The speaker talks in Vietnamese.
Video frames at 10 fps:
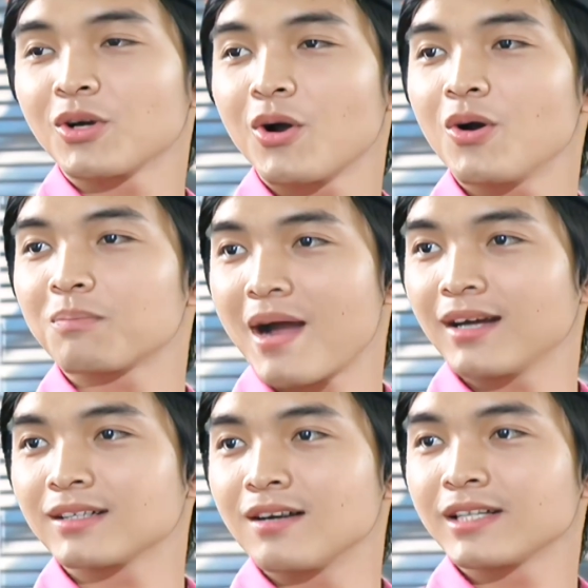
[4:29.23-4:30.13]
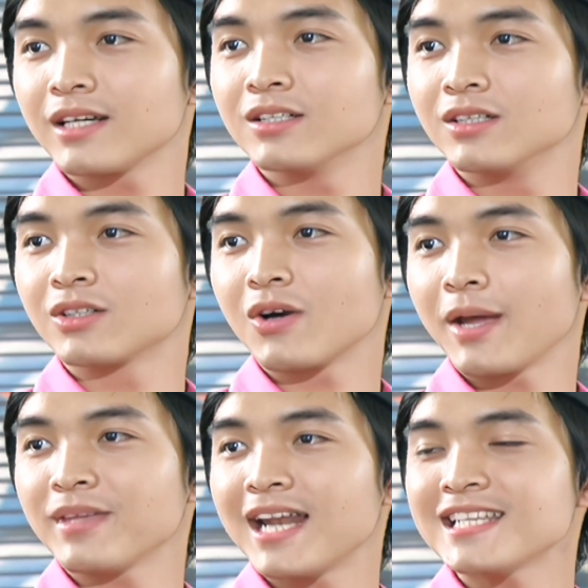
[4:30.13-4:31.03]
thưa cô, bằng cần khi ra đường, còn em
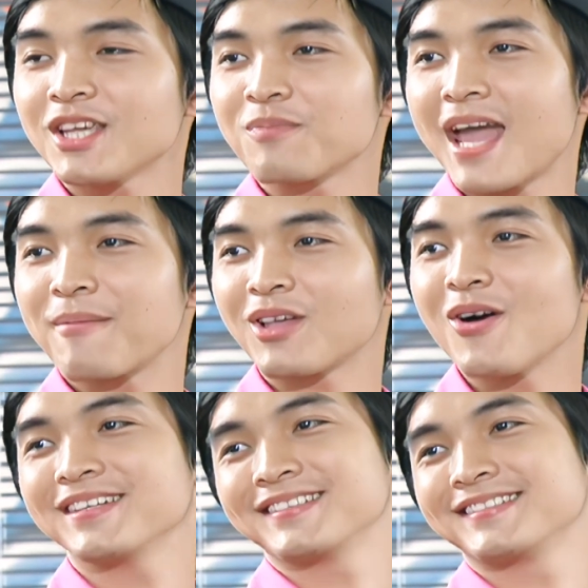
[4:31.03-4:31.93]
chỉ lái xe trong nhà mà thôi.